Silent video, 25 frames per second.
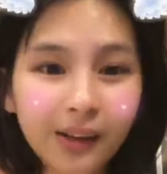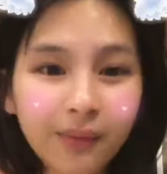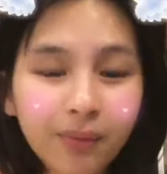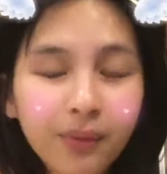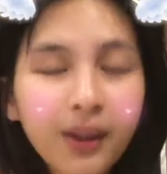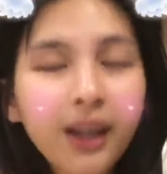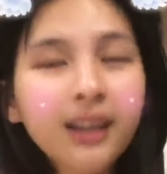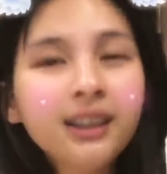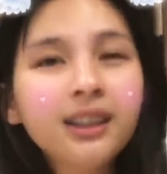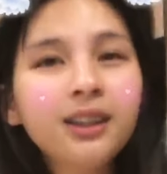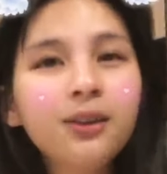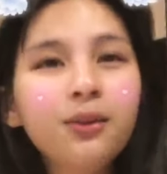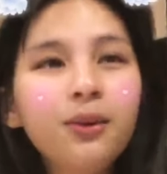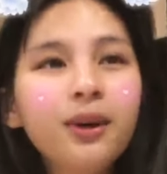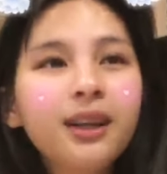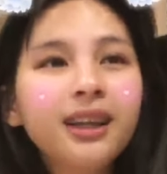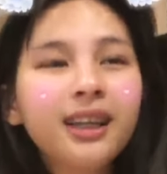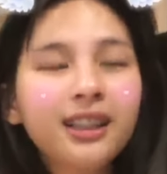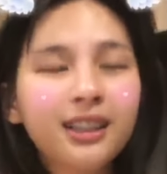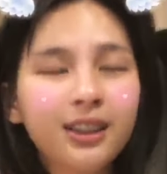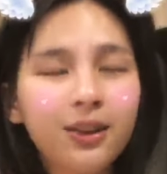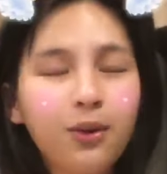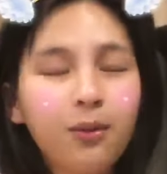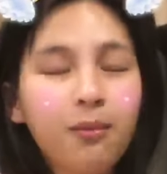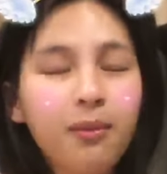但是因为那
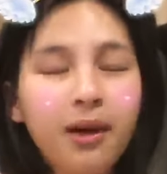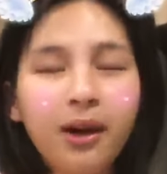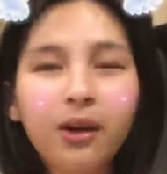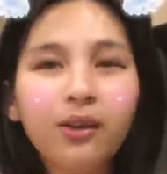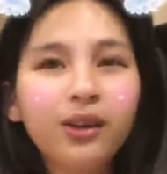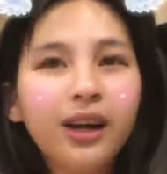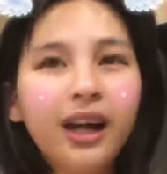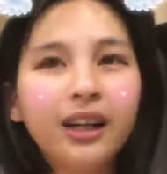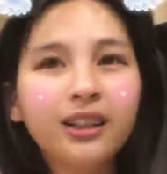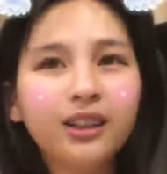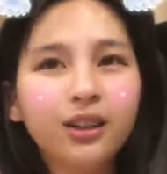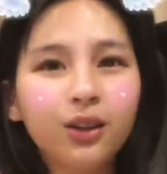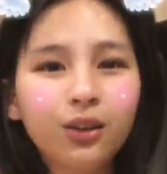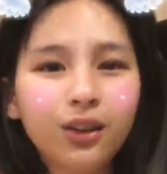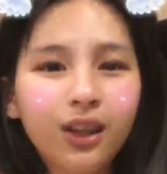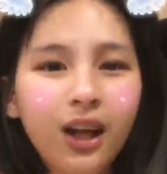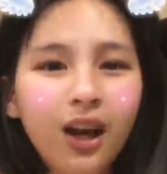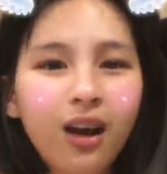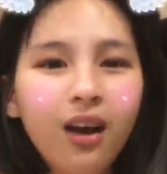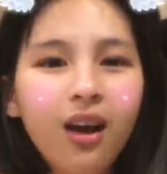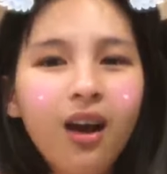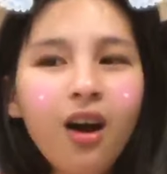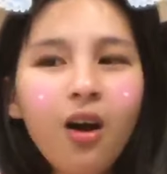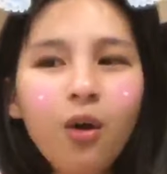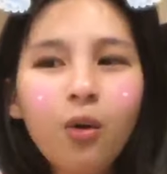时候没有感受到，
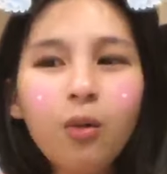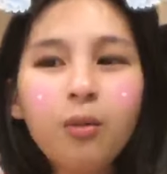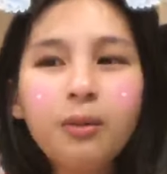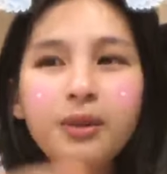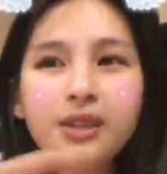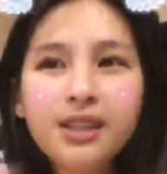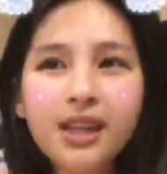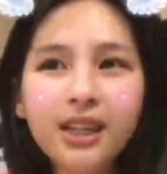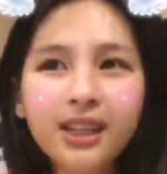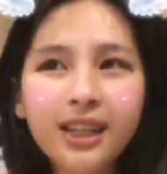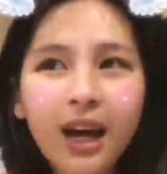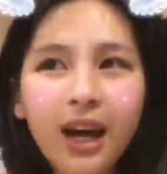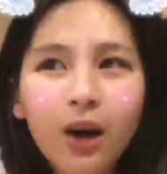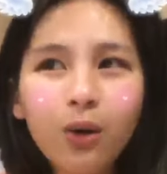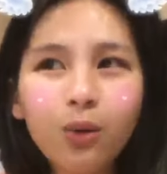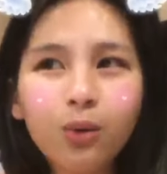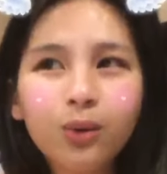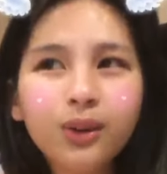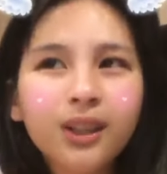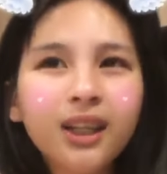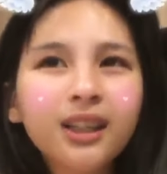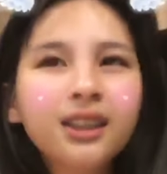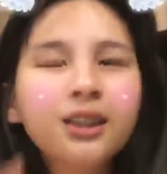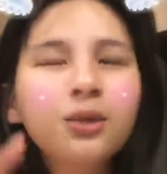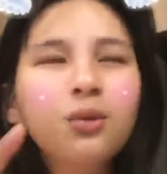我们在跳舞，
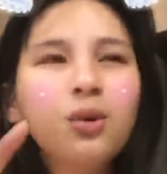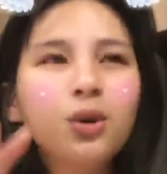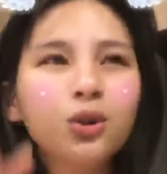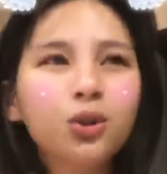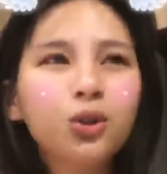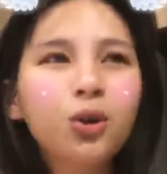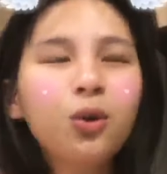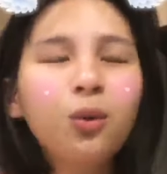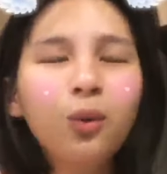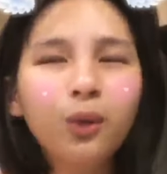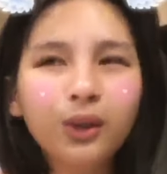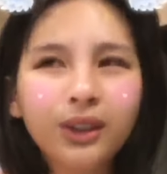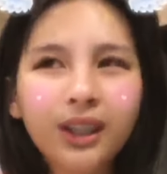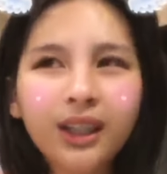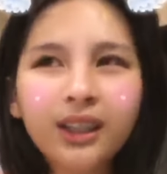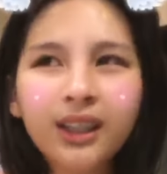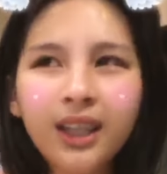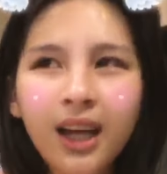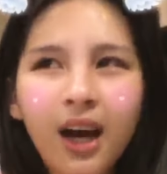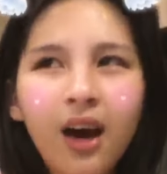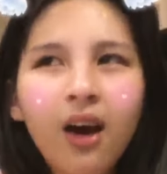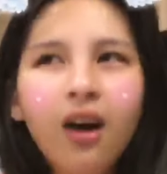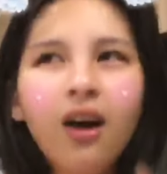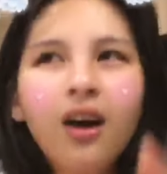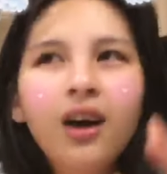但是我觉得我在
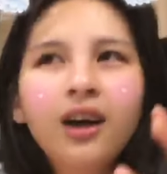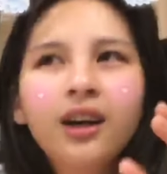跳